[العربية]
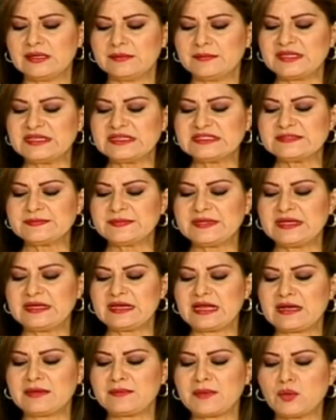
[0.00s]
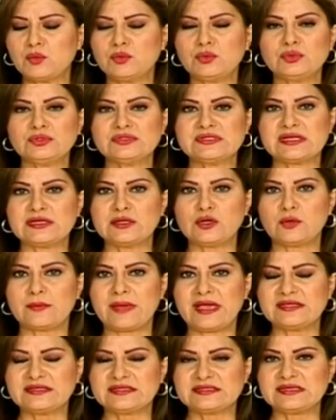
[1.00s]
بالنسبة لمولود اليوم
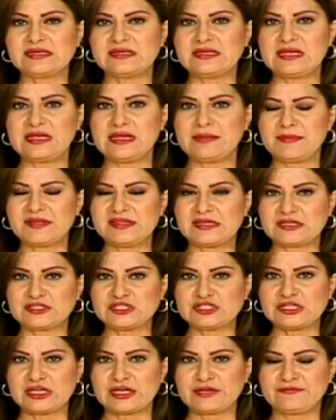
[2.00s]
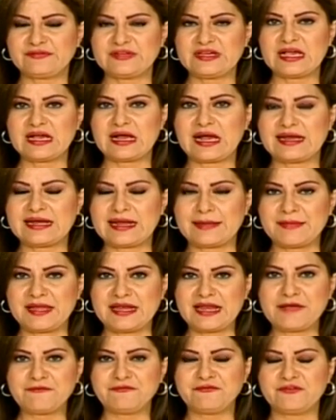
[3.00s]
هيدي سنة بدك تشتغل فيها على
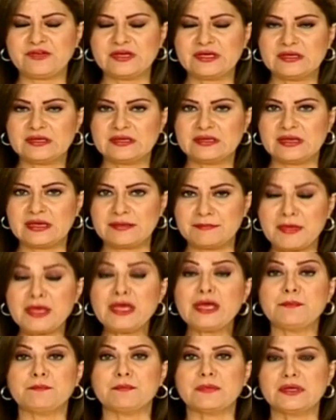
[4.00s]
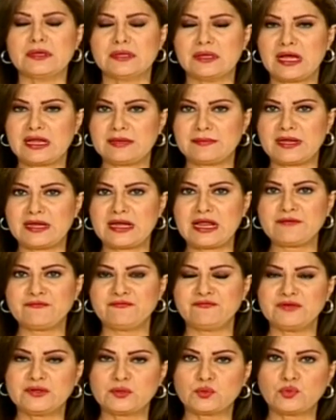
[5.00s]
ملف مهم
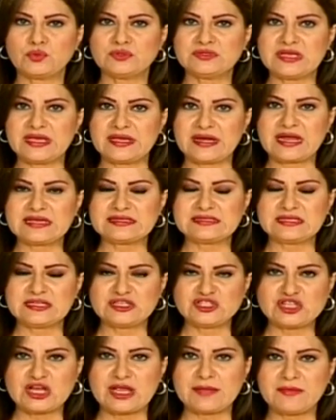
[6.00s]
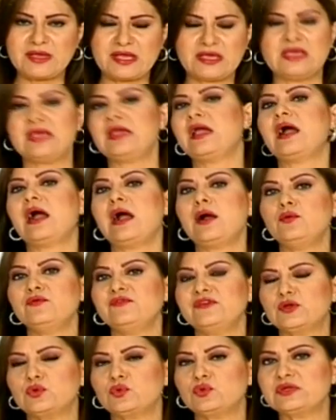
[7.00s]
الملف يكون دراسي جامعي أو
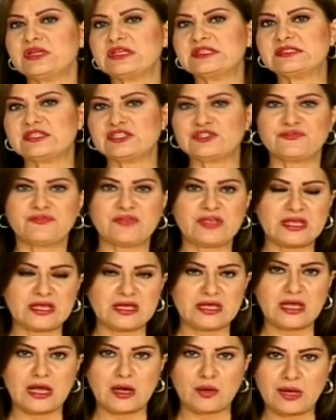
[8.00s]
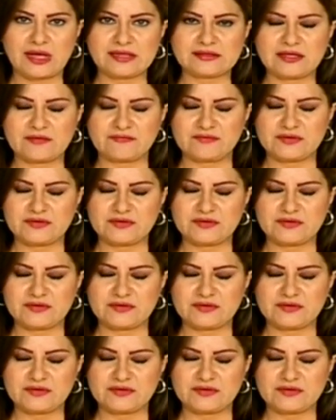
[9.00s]
فيكون استشفائي أو حتى